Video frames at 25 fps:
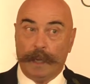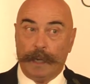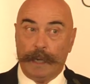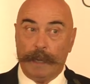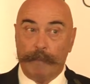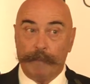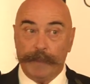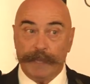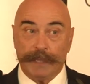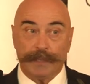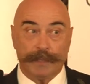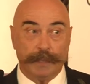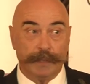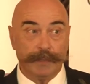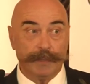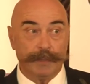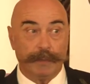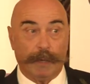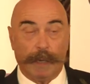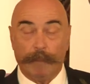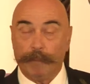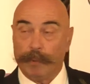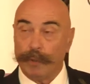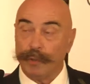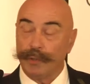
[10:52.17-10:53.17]
La personne se
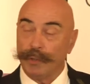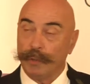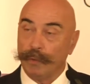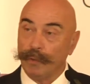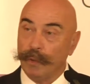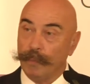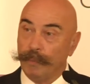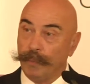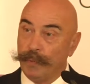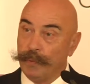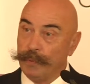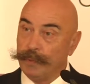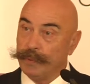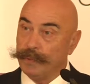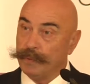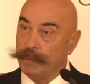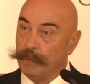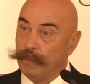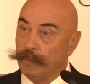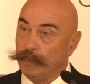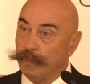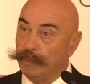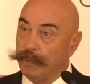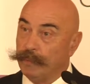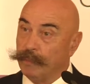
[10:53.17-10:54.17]
rapprochant le plus
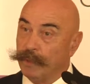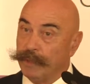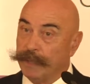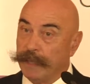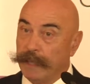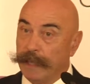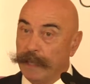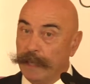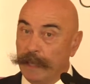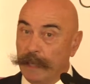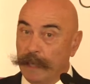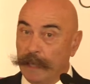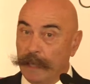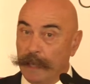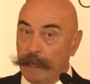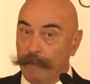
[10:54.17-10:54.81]
du modèle